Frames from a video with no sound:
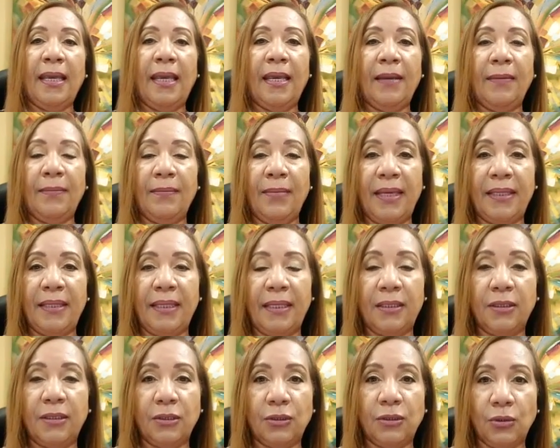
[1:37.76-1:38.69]
en
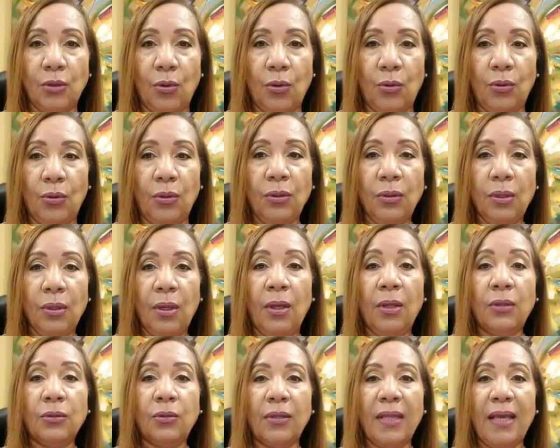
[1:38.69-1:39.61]
Medixol,
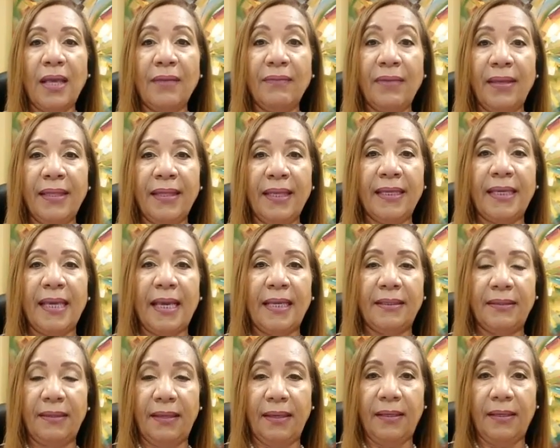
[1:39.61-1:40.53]
toda vez de que
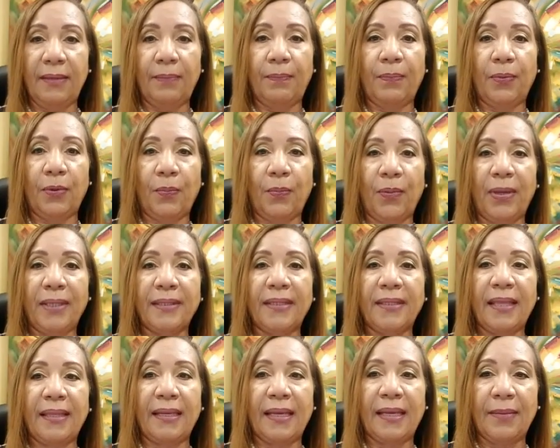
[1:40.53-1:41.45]
ayer
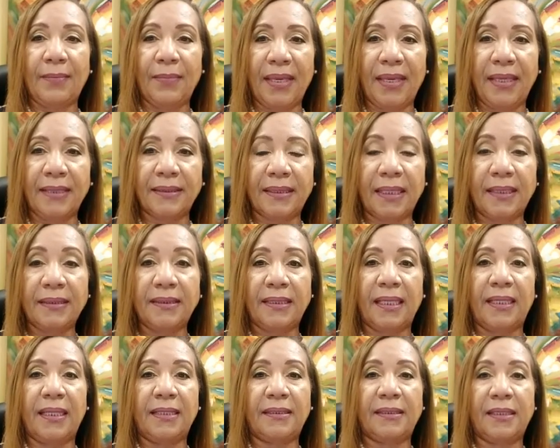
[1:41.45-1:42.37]
propuesta de la mesa
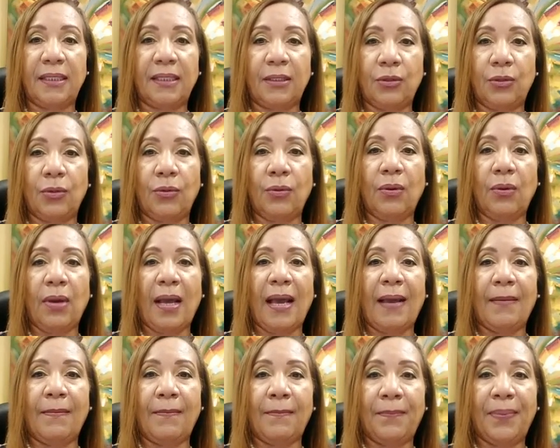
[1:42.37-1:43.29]
se decidió
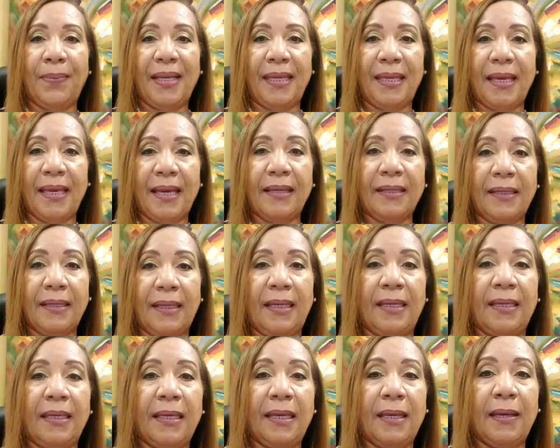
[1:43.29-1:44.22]
ampliar
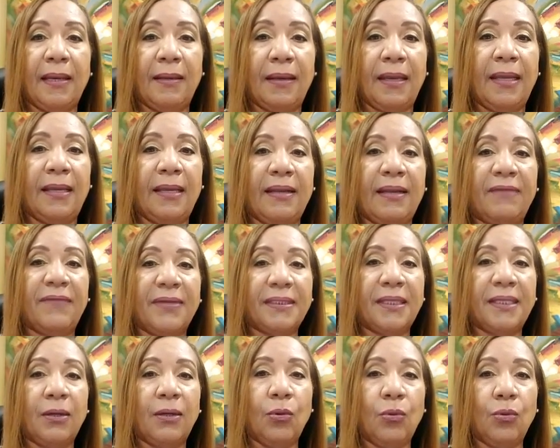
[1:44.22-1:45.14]
en, el, en la
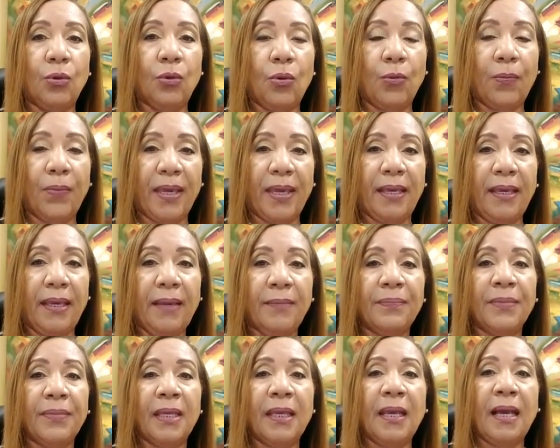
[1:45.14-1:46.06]
fase
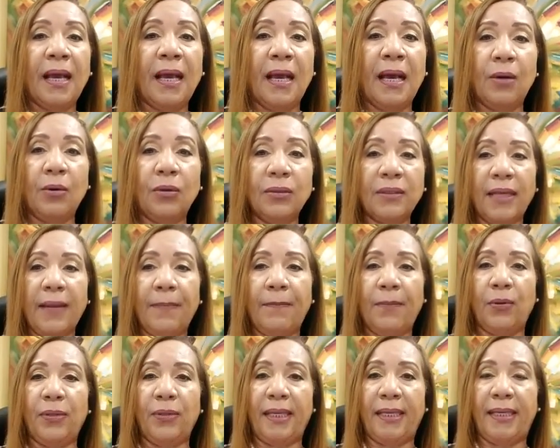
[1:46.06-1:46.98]
1B a
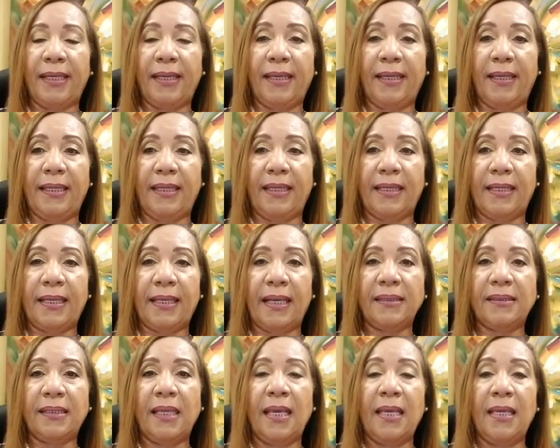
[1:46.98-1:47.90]
otras
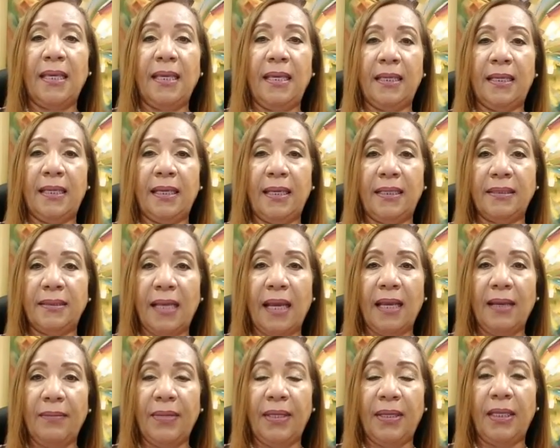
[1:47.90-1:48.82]
policlínicas y que
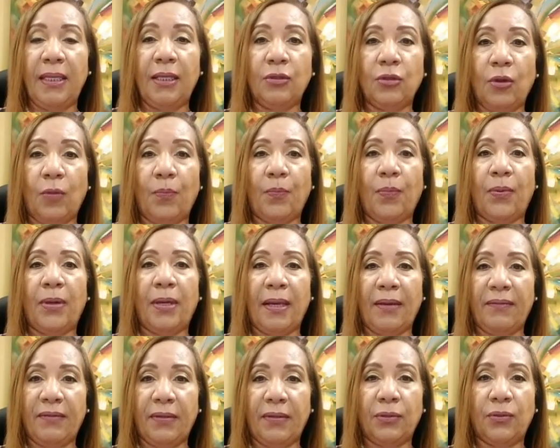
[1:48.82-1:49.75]
ya el ministro
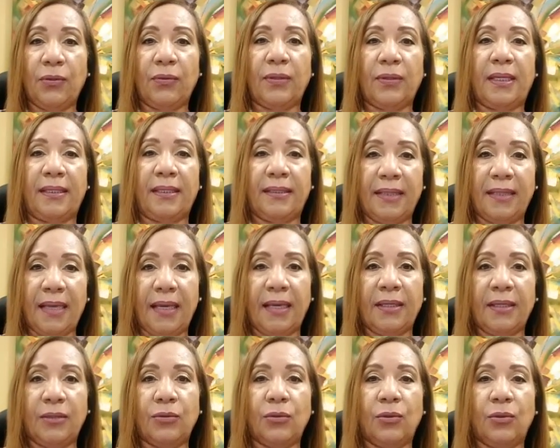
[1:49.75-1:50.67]
pues ha visto que
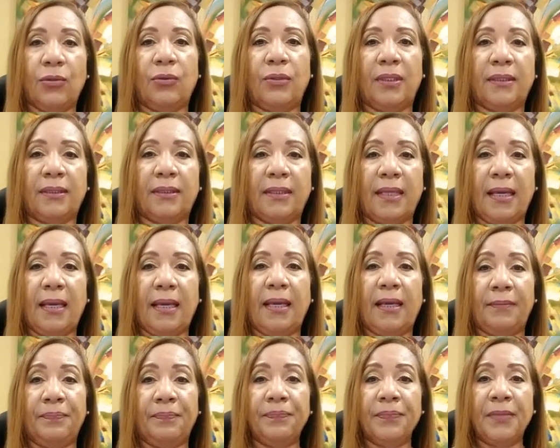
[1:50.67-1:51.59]
ya esto
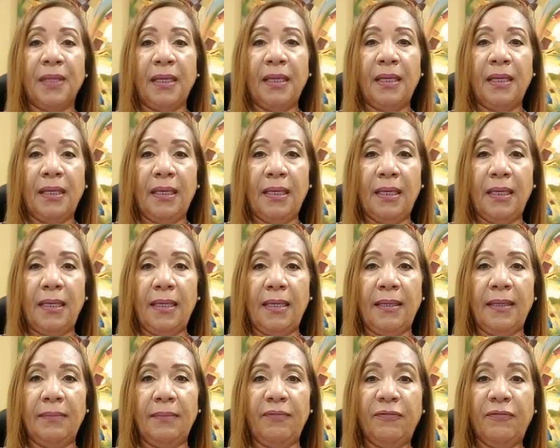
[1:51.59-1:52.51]
está
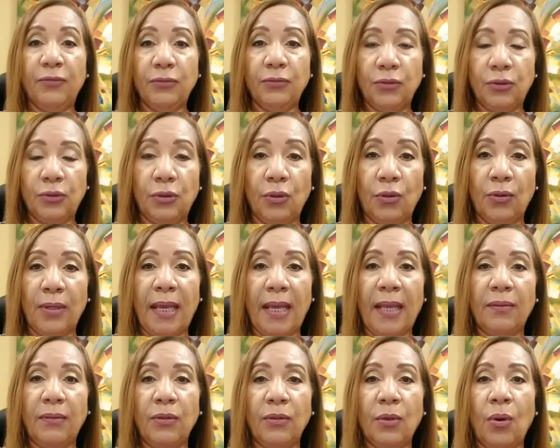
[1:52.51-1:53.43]
eh,
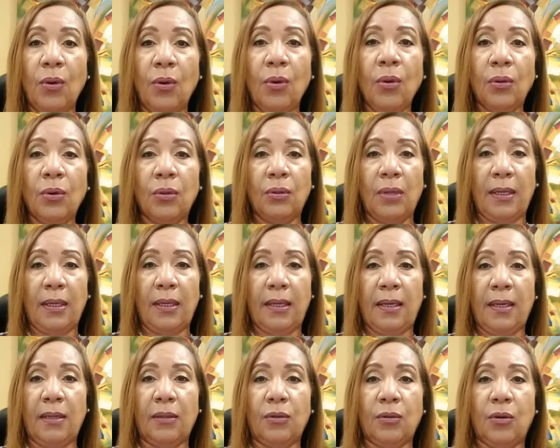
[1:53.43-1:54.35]
funcionando
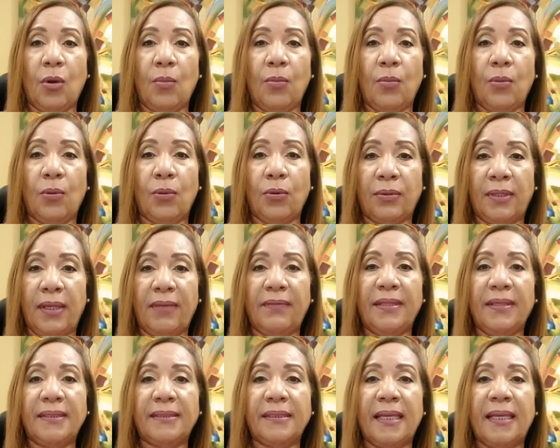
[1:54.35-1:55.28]
eh, como
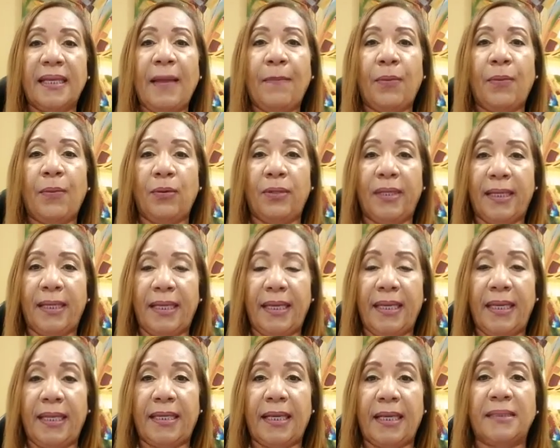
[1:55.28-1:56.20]
debe ser la
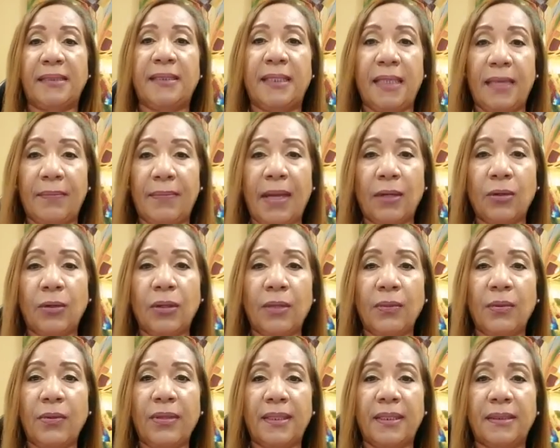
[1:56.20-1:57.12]
policlínica. Sin embargo,
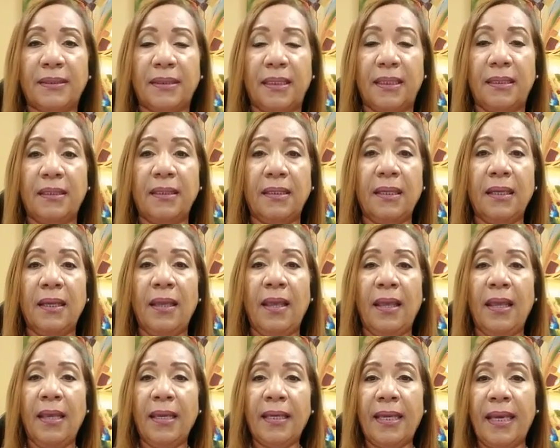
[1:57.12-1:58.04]
debo decir
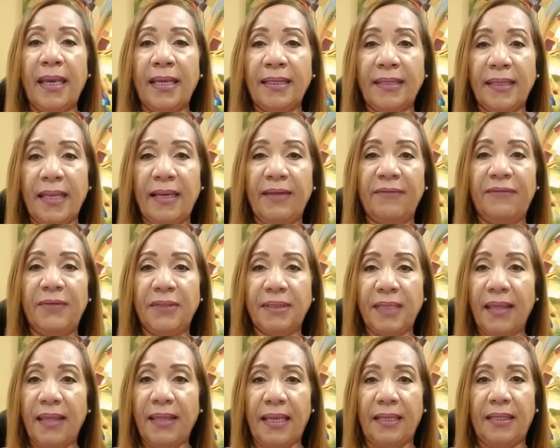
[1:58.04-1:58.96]
que hasta la
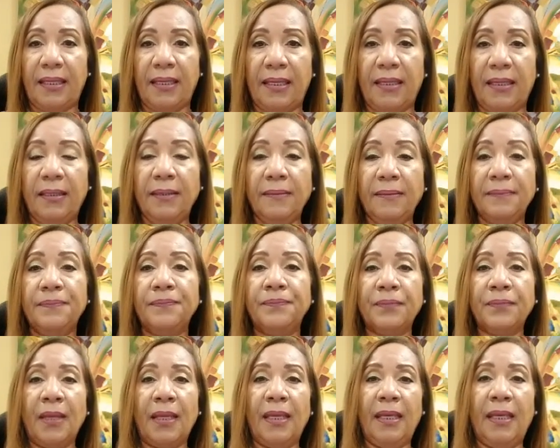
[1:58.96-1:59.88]
fecha de ayer
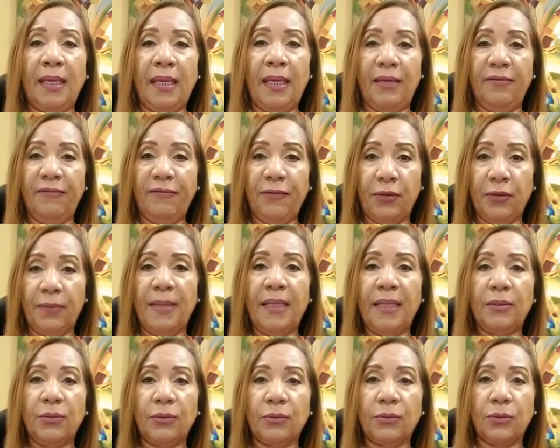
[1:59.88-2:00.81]

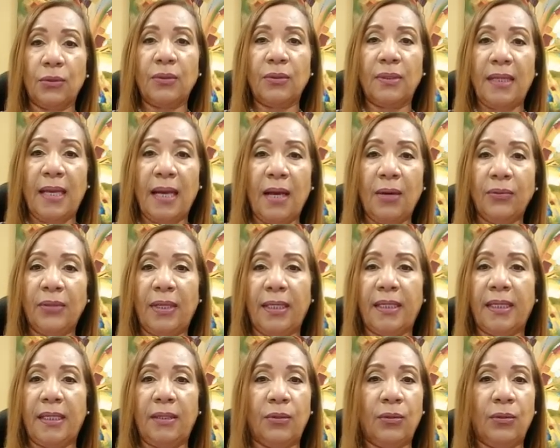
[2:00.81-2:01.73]
informa el doctor Lau
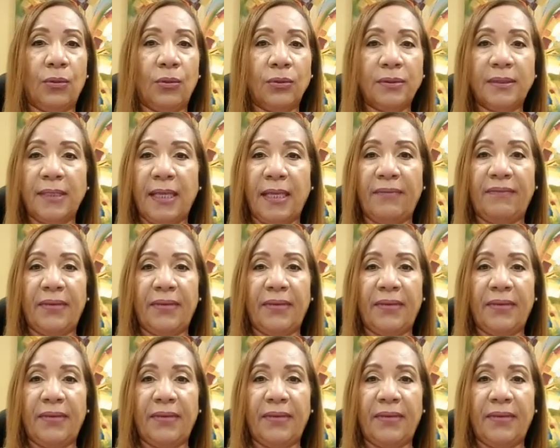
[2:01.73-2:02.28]
de que no se